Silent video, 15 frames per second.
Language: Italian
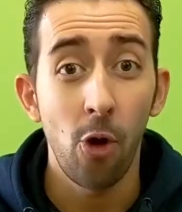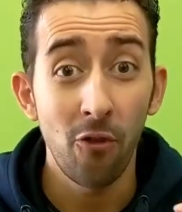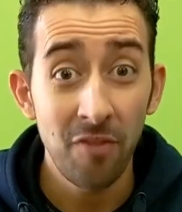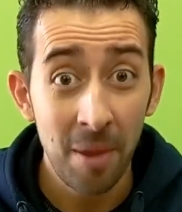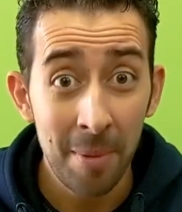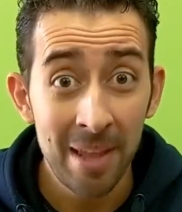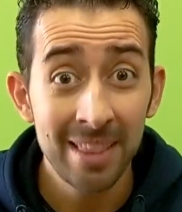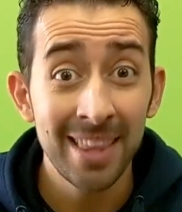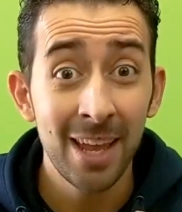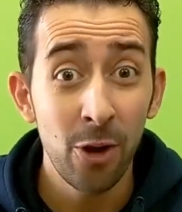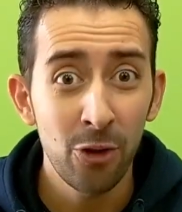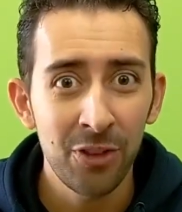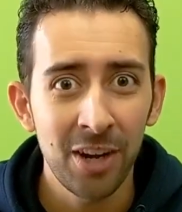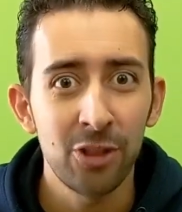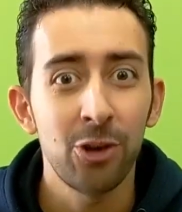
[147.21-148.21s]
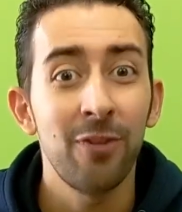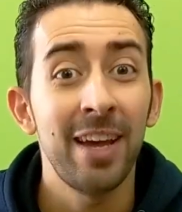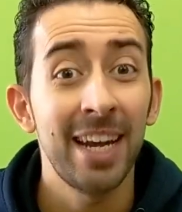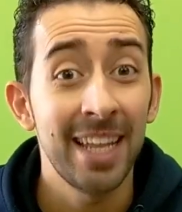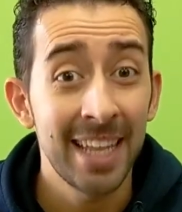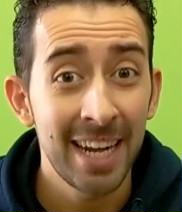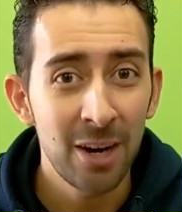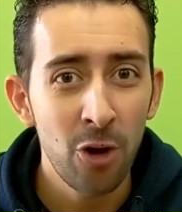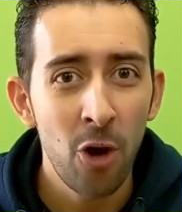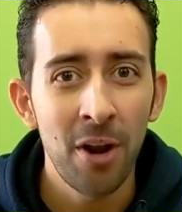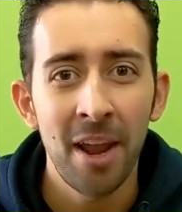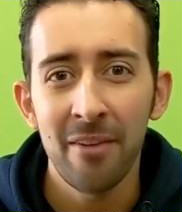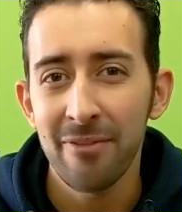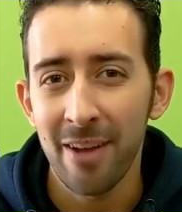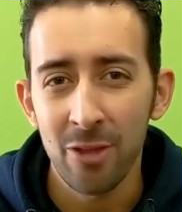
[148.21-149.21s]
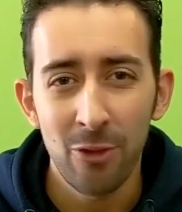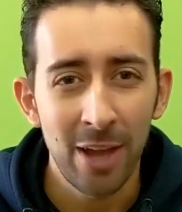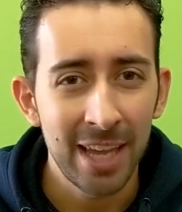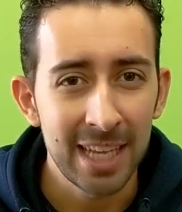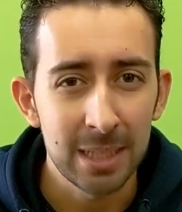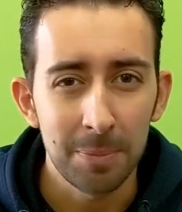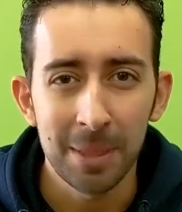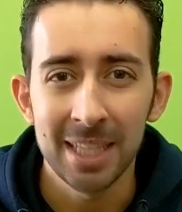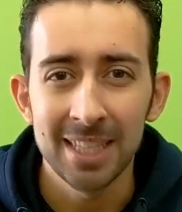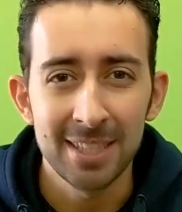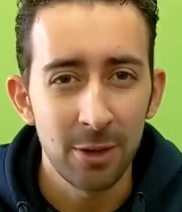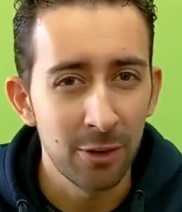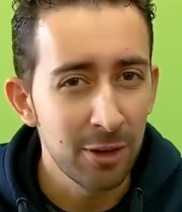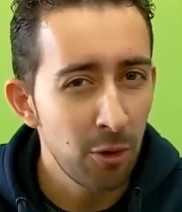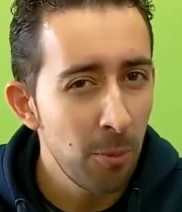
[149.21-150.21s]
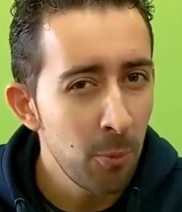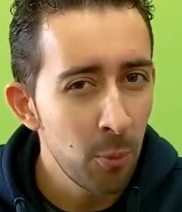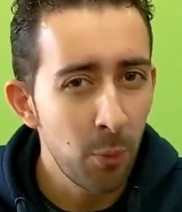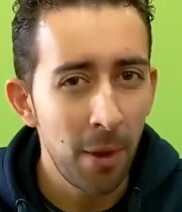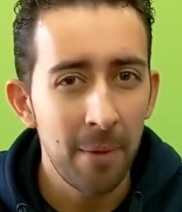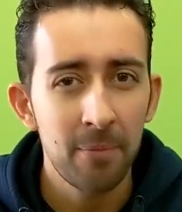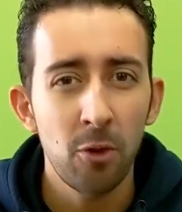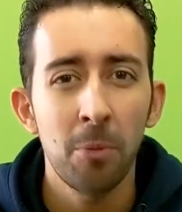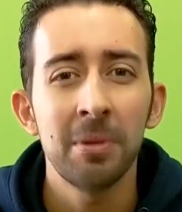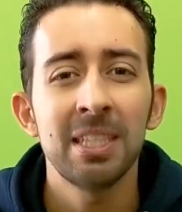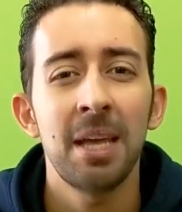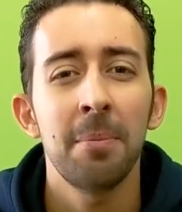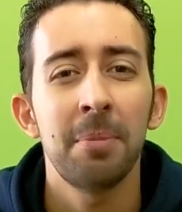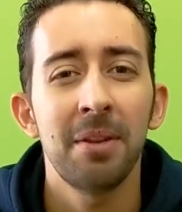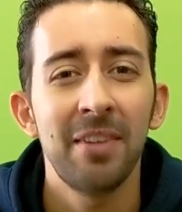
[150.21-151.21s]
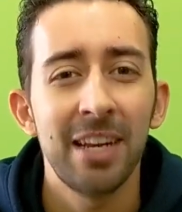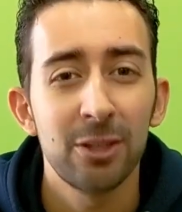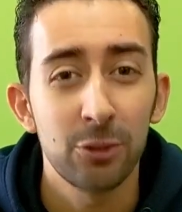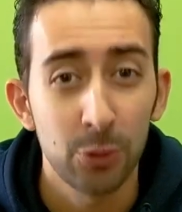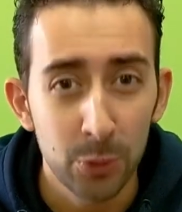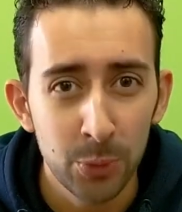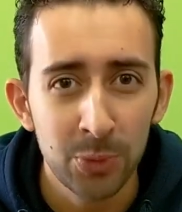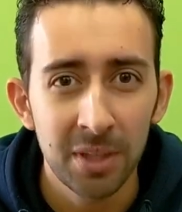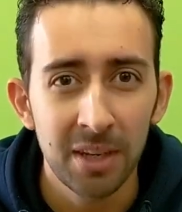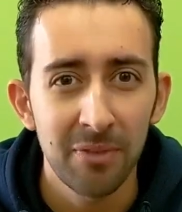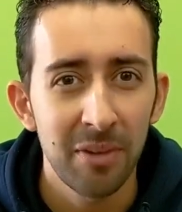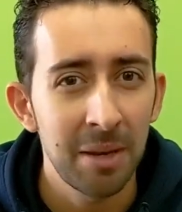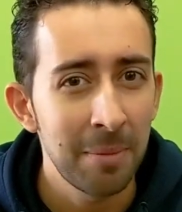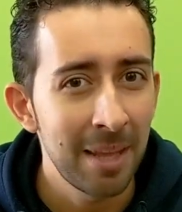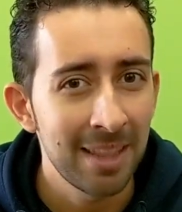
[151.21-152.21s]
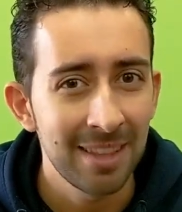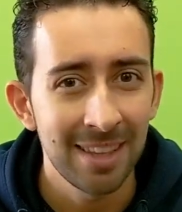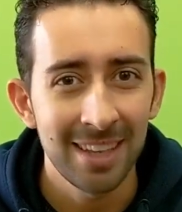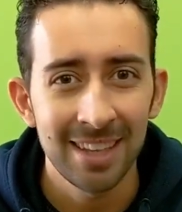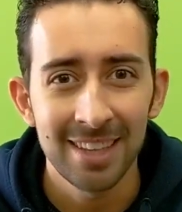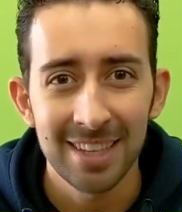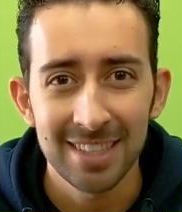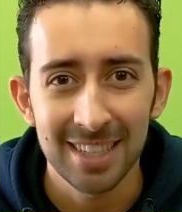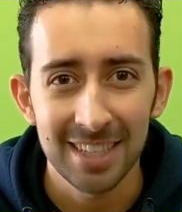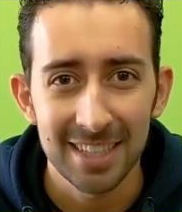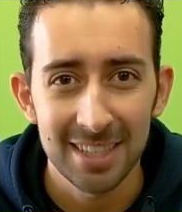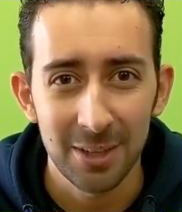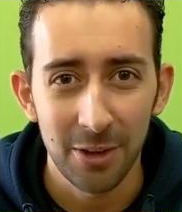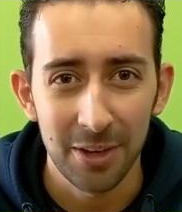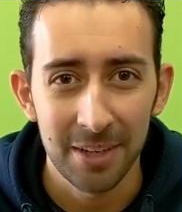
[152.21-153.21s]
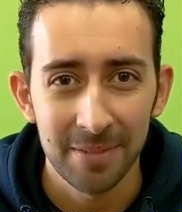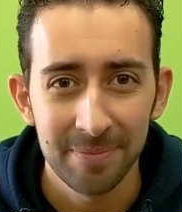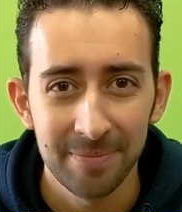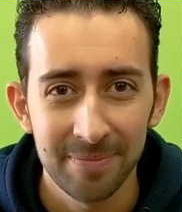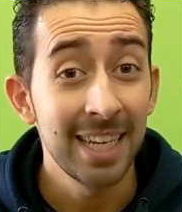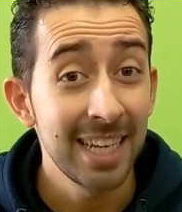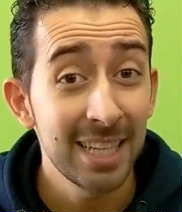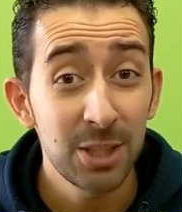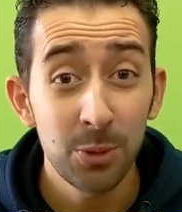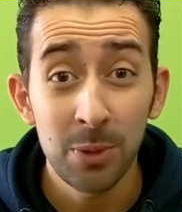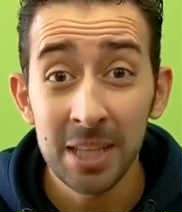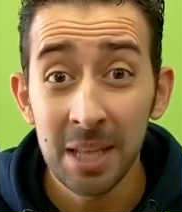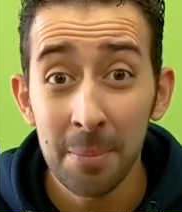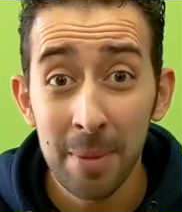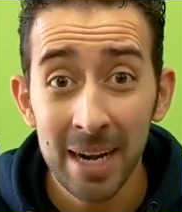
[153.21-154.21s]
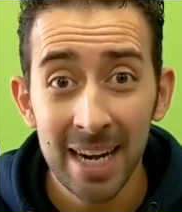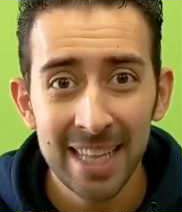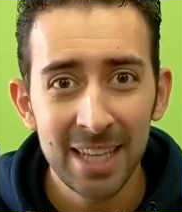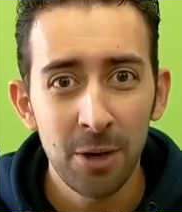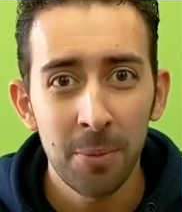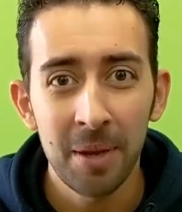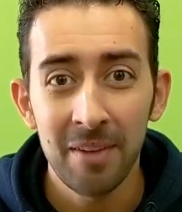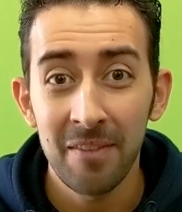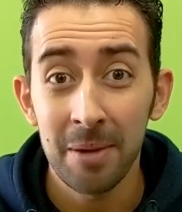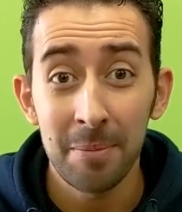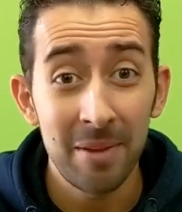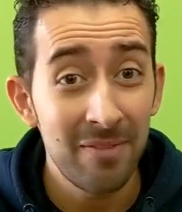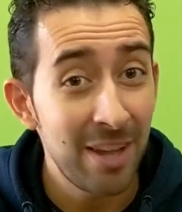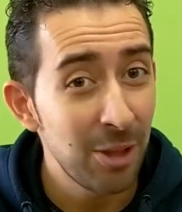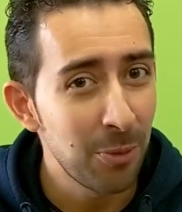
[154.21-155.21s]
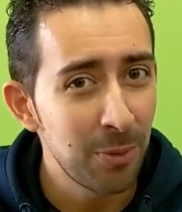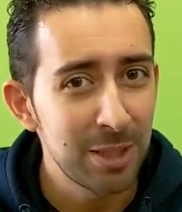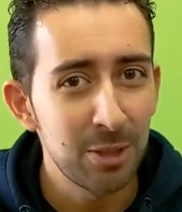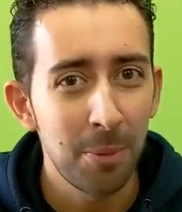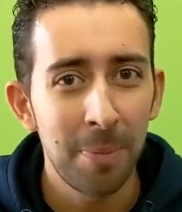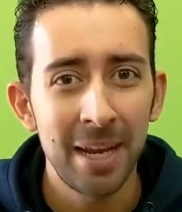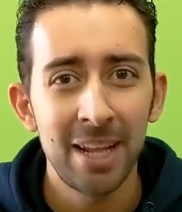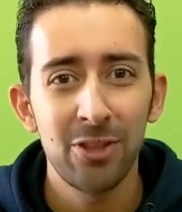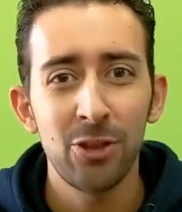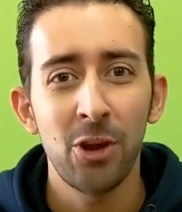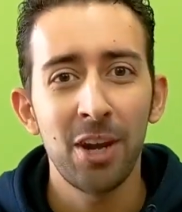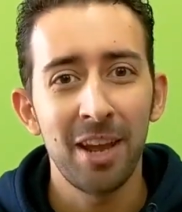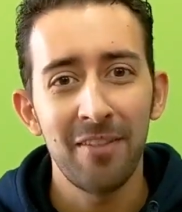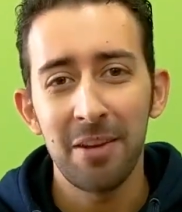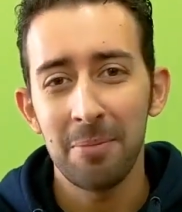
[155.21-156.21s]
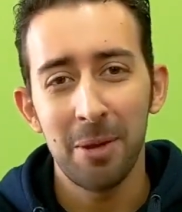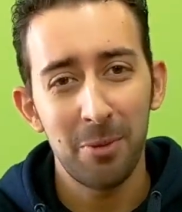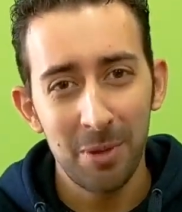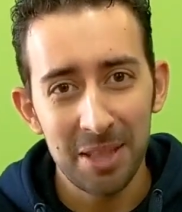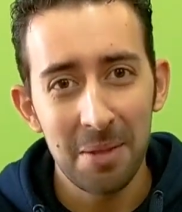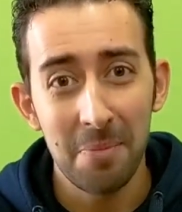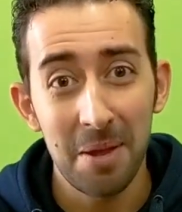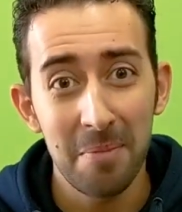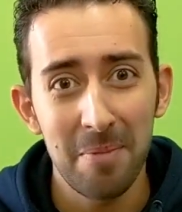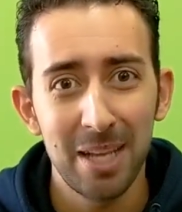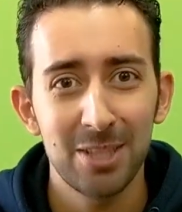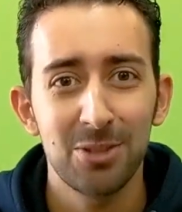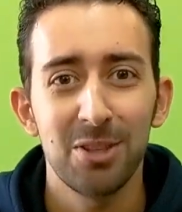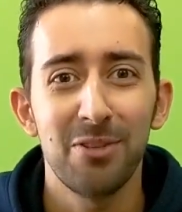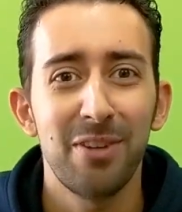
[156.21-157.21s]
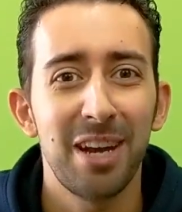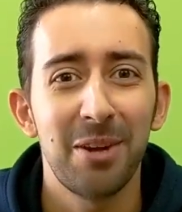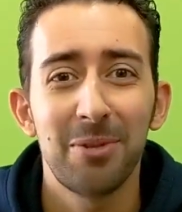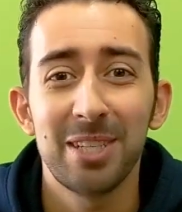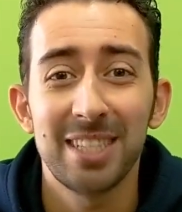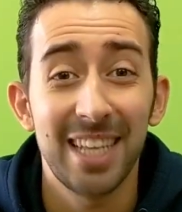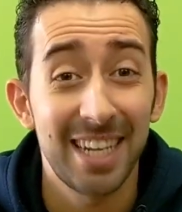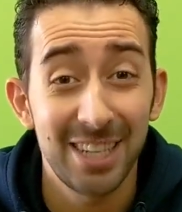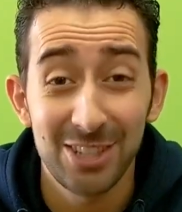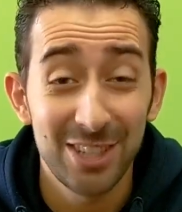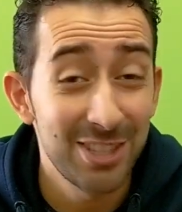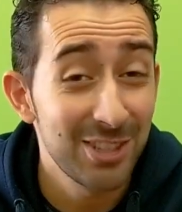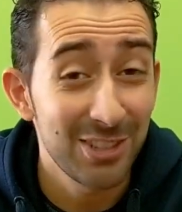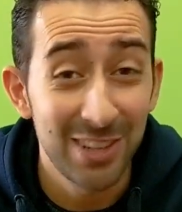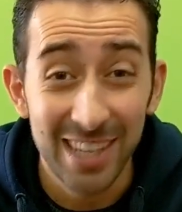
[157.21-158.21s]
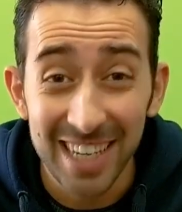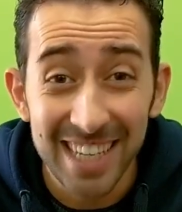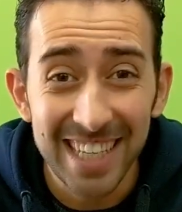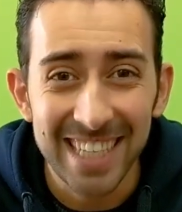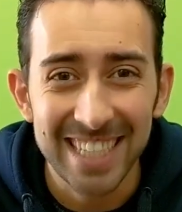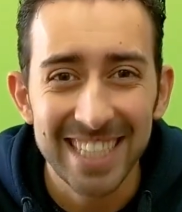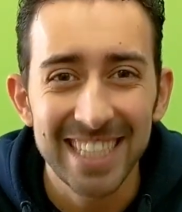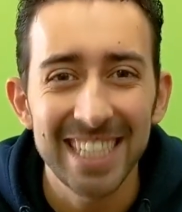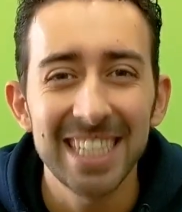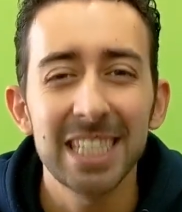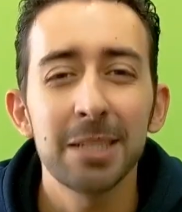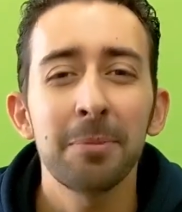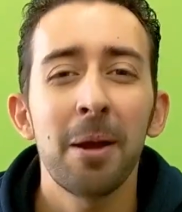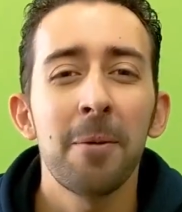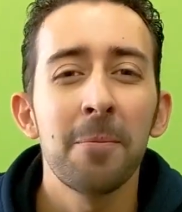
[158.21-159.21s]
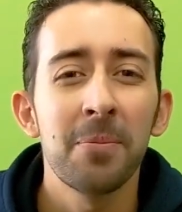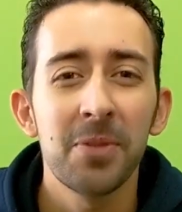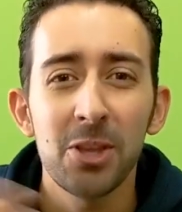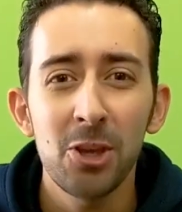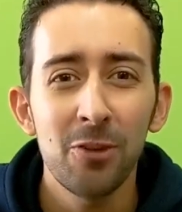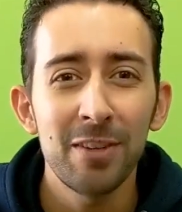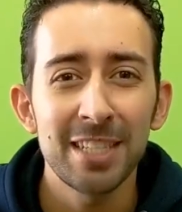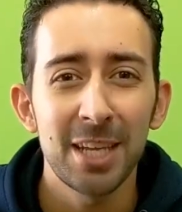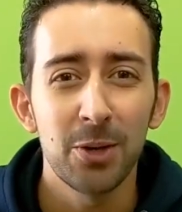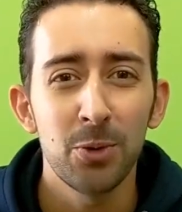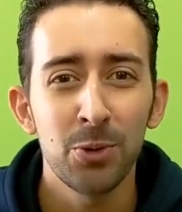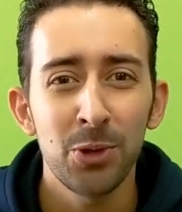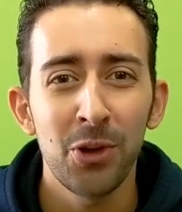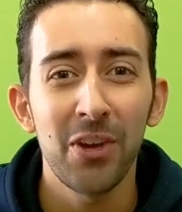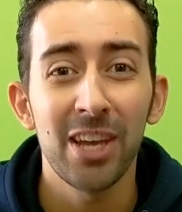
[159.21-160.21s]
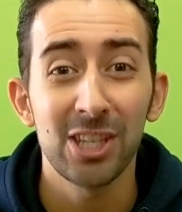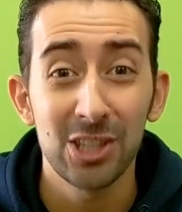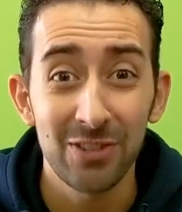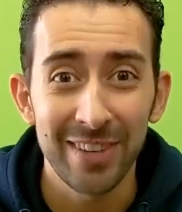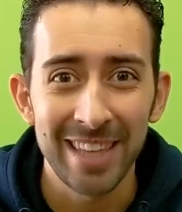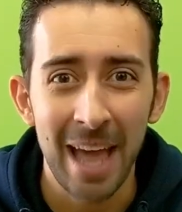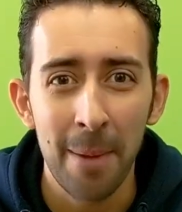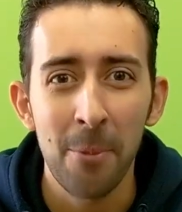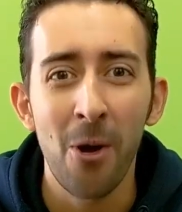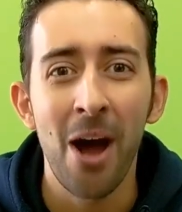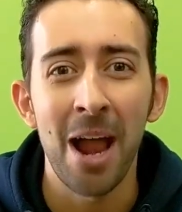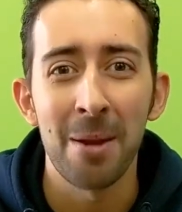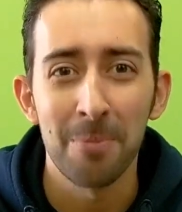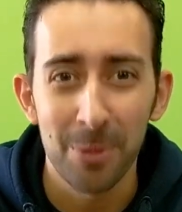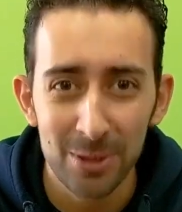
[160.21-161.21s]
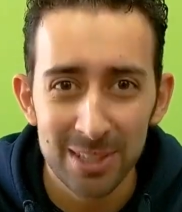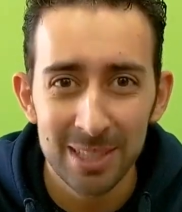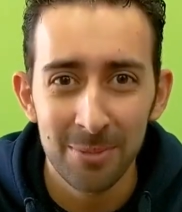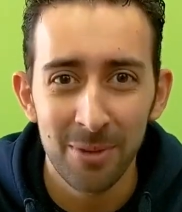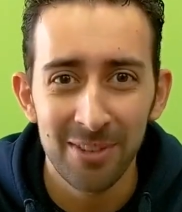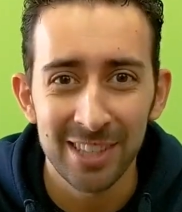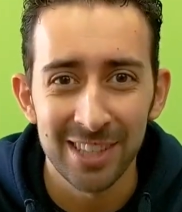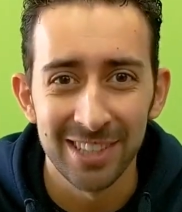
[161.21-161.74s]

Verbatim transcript: Ovviamente, oltre a trovarli ad Aragona, fanno anche spedizioni. Comunque, come sempre, vi lascio tutti i riferimenti in descrizione. Ringrazio quindi il Barlatino per avermi inviato questo panettone e avermi quindi permesso di fare questa recensione richiestissima. Io vi saluto e ci vediamo al prossimo